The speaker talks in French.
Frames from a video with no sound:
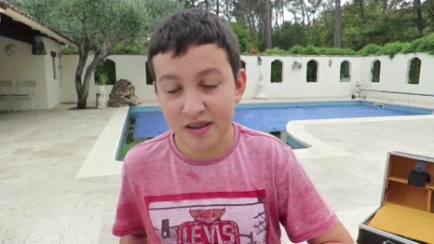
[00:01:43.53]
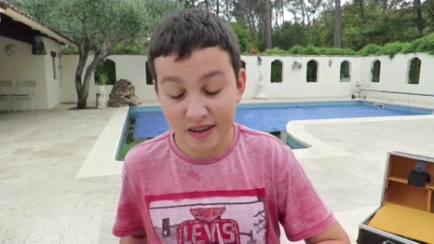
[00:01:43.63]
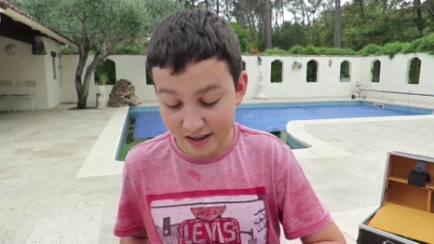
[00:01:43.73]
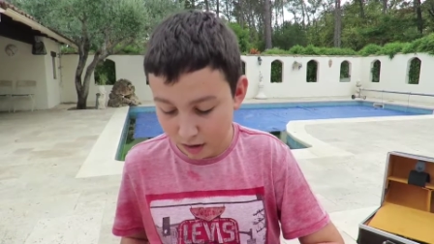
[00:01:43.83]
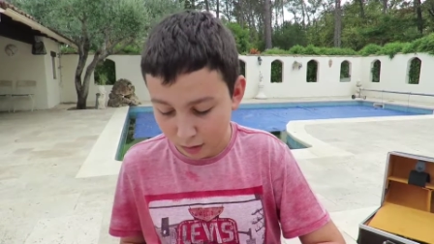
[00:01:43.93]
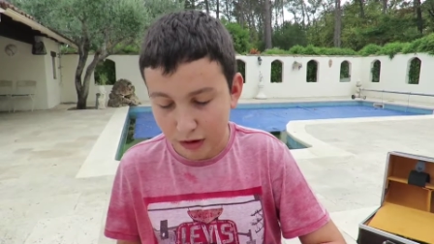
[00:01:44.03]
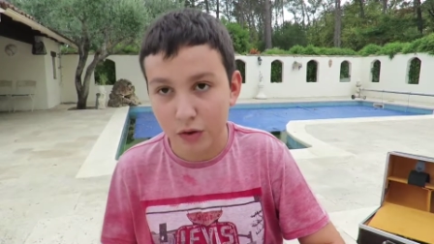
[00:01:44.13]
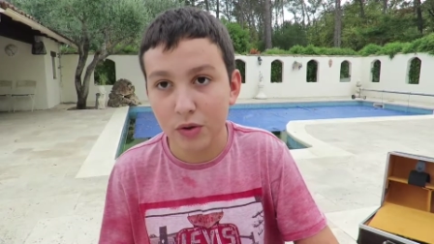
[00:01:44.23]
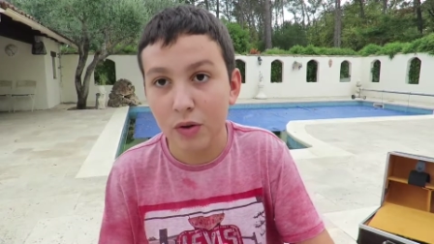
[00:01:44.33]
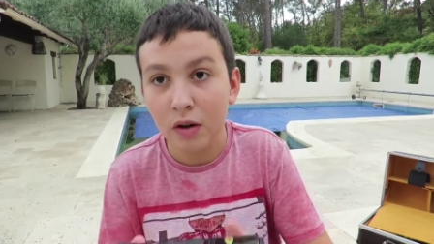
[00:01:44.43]
C'est énorme.
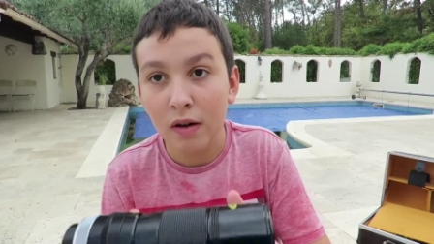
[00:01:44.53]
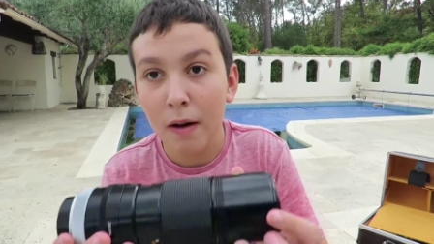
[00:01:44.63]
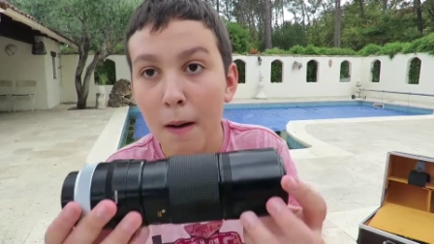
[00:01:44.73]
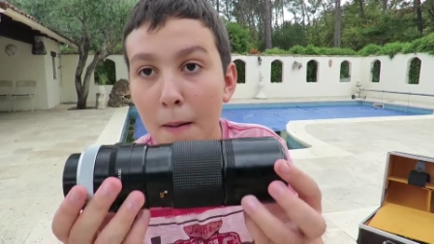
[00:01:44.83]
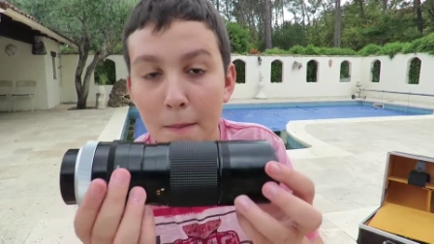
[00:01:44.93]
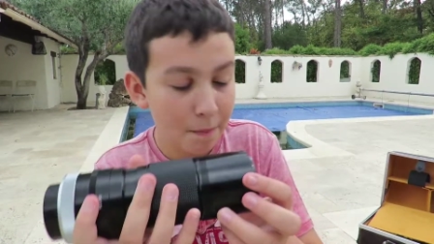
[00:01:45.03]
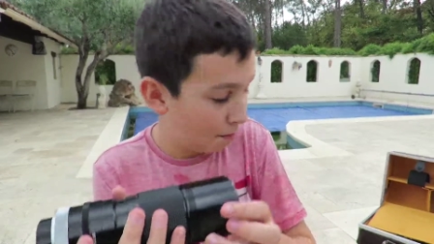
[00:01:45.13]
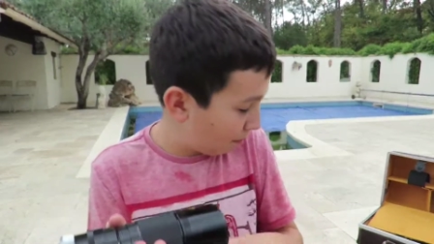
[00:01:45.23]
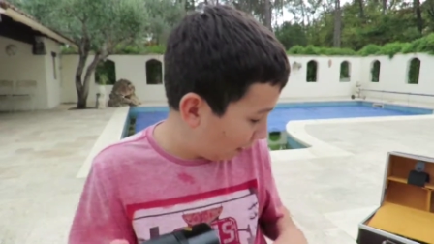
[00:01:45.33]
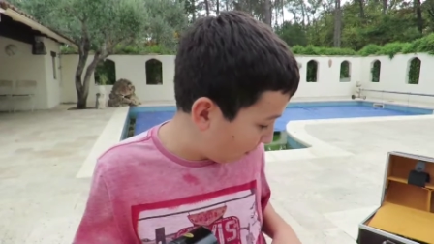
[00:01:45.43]
Attention.
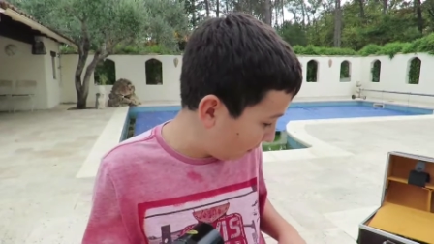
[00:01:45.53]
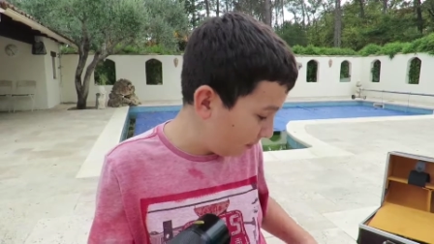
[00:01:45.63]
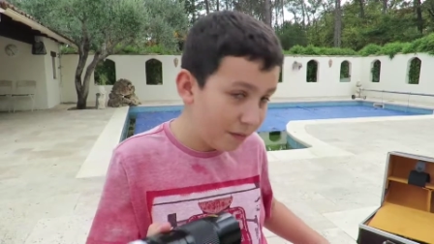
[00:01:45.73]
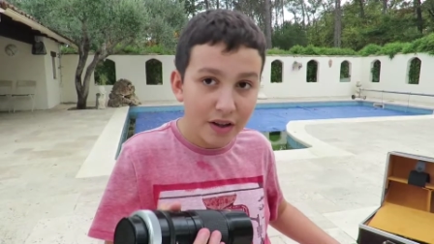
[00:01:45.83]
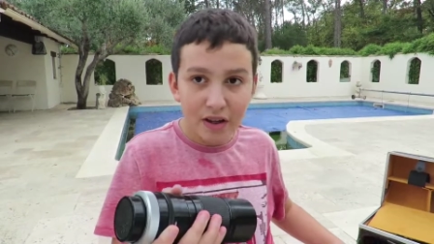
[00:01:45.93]
Paf.